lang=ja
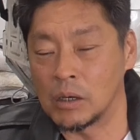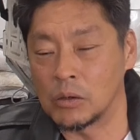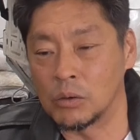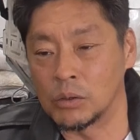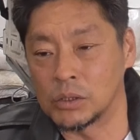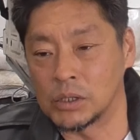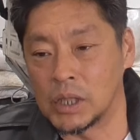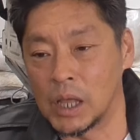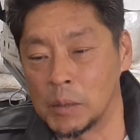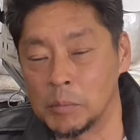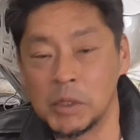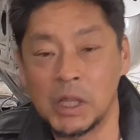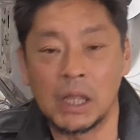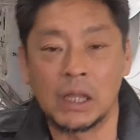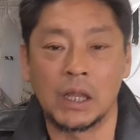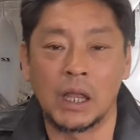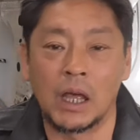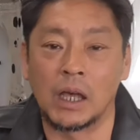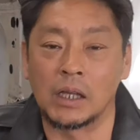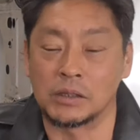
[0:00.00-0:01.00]
「あこれダメ
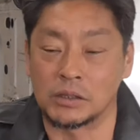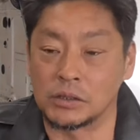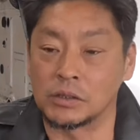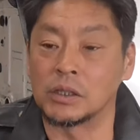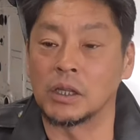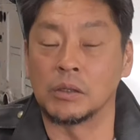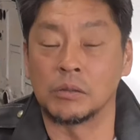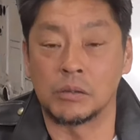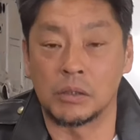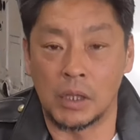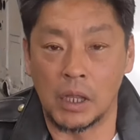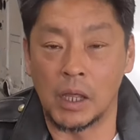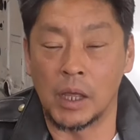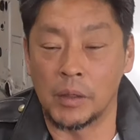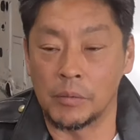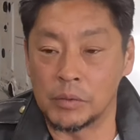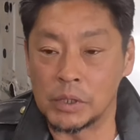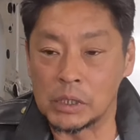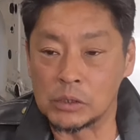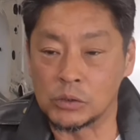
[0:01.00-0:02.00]
だな」っつって言っ
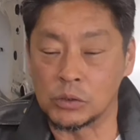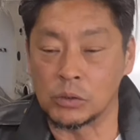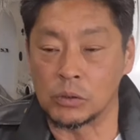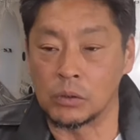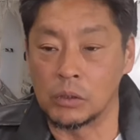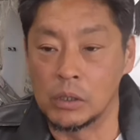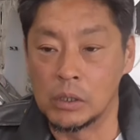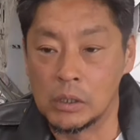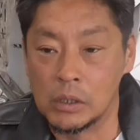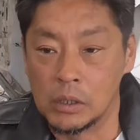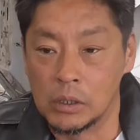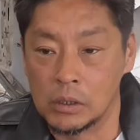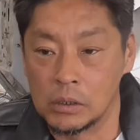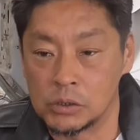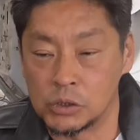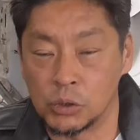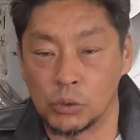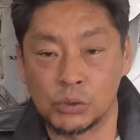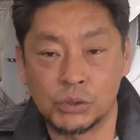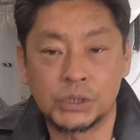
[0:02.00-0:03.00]
てでちょっと
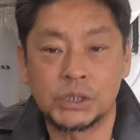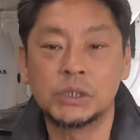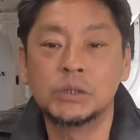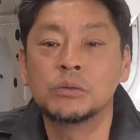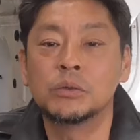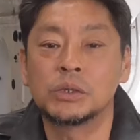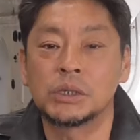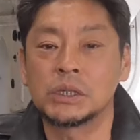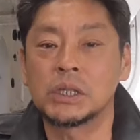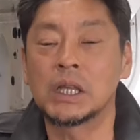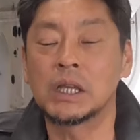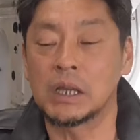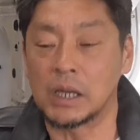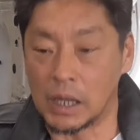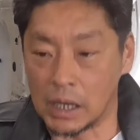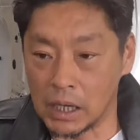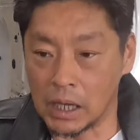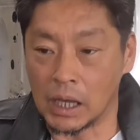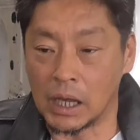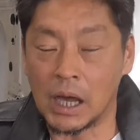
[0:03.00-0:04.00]
触診をしたい
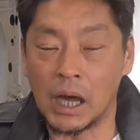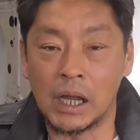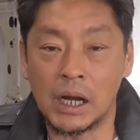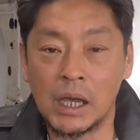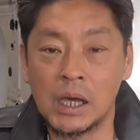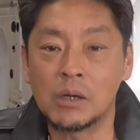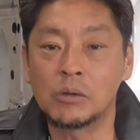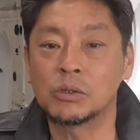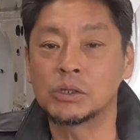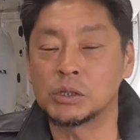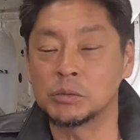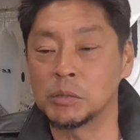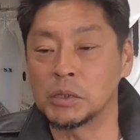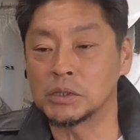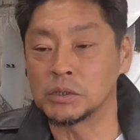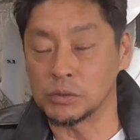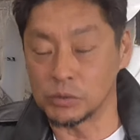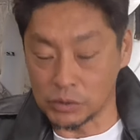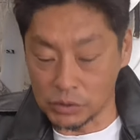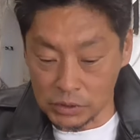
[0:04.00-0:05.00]
からカラーをしま
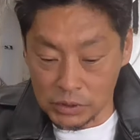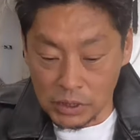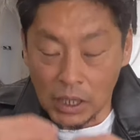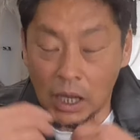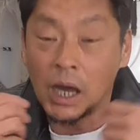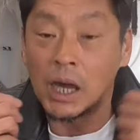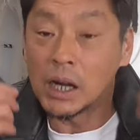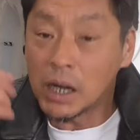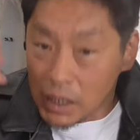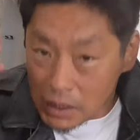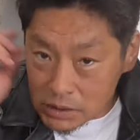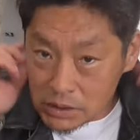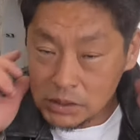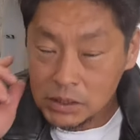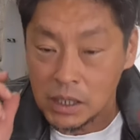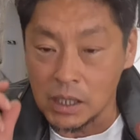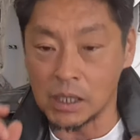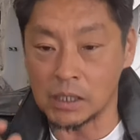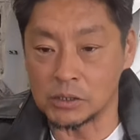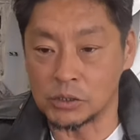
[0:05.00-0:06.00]
すっつってカラーし
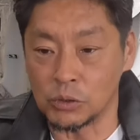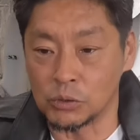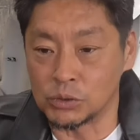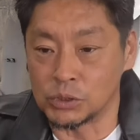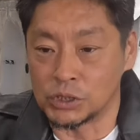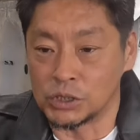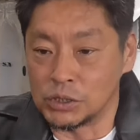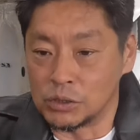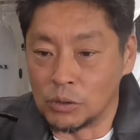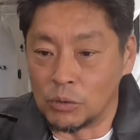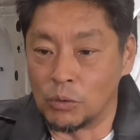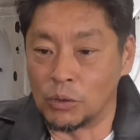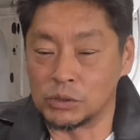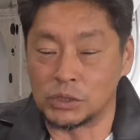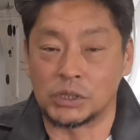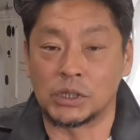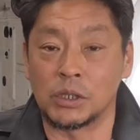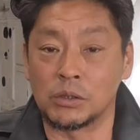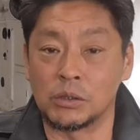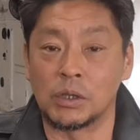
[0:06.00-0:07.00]
て触診こう
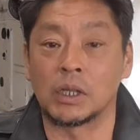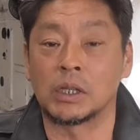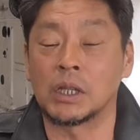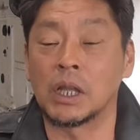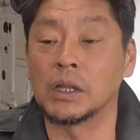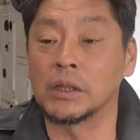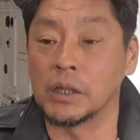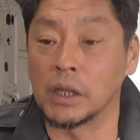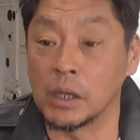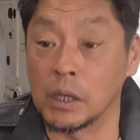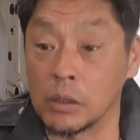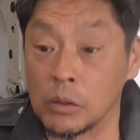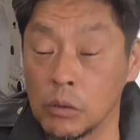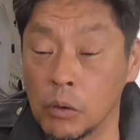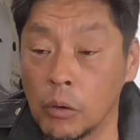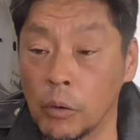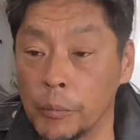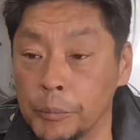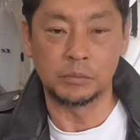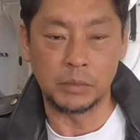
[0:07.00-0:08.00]
してくれたんだけ
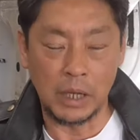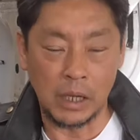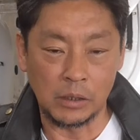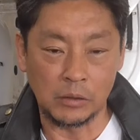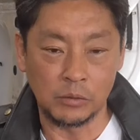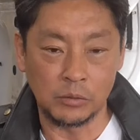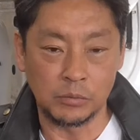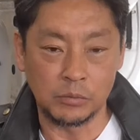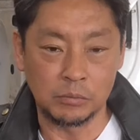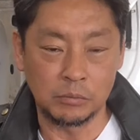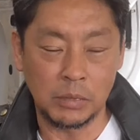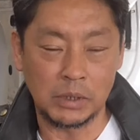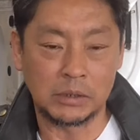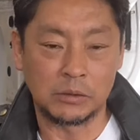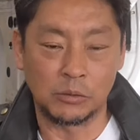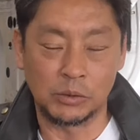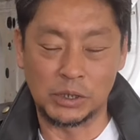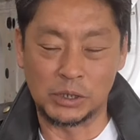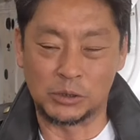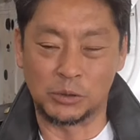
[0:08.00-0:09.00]
どあのまあ
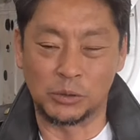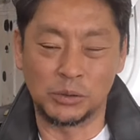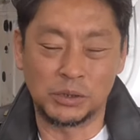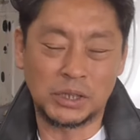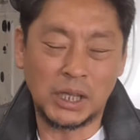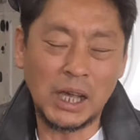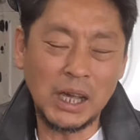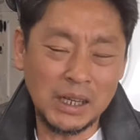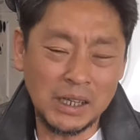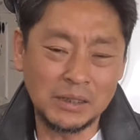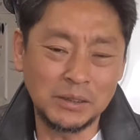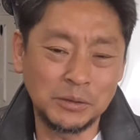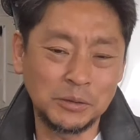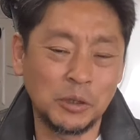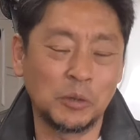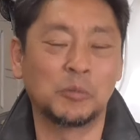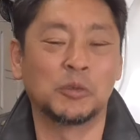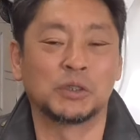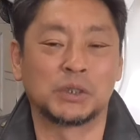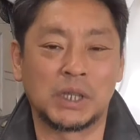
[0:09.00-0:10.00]
その触る
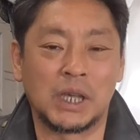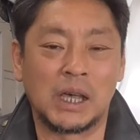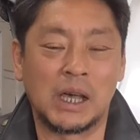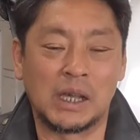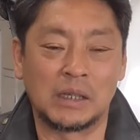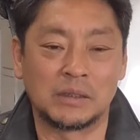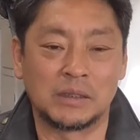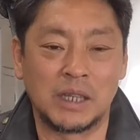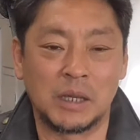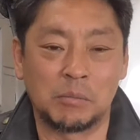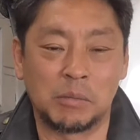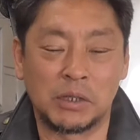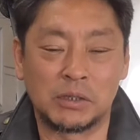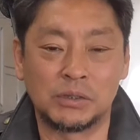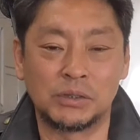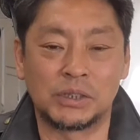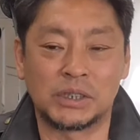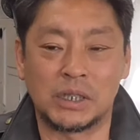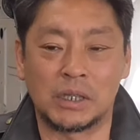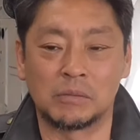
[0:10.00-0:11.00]
のもさやっぱ
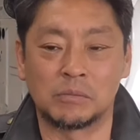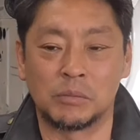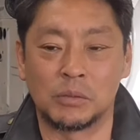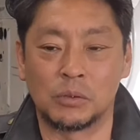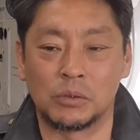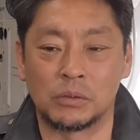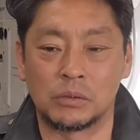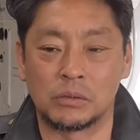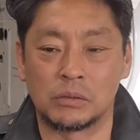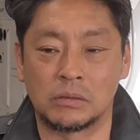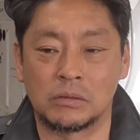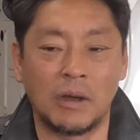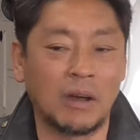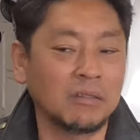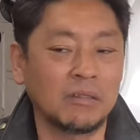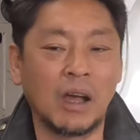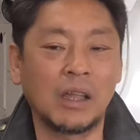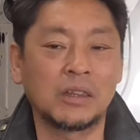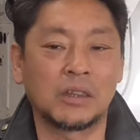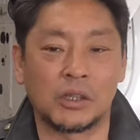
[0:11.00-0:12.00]
くーちゃんも
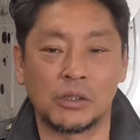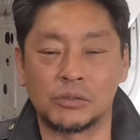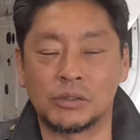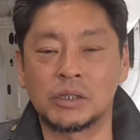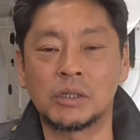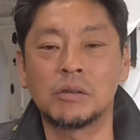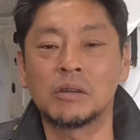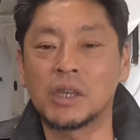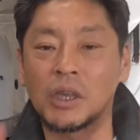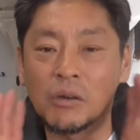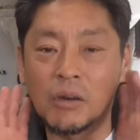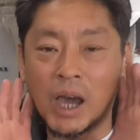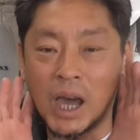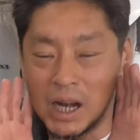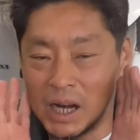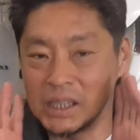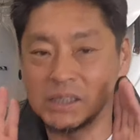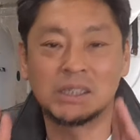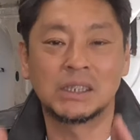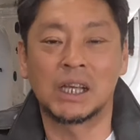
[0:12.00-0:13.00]
ワンワンって言っちゃうわけよ
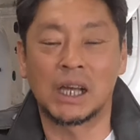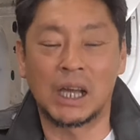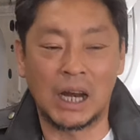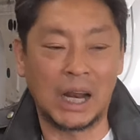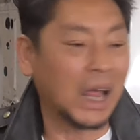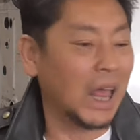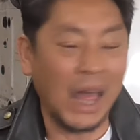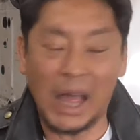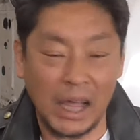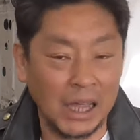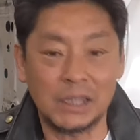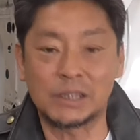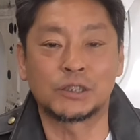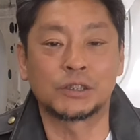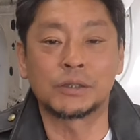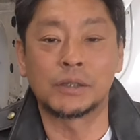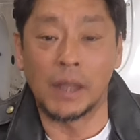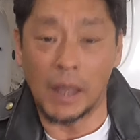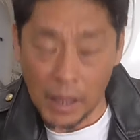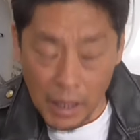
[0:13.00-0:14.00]
カラーしながら「ああ」っ
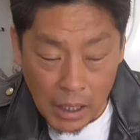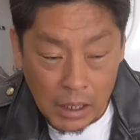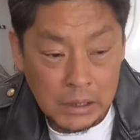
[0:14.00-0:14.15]
つって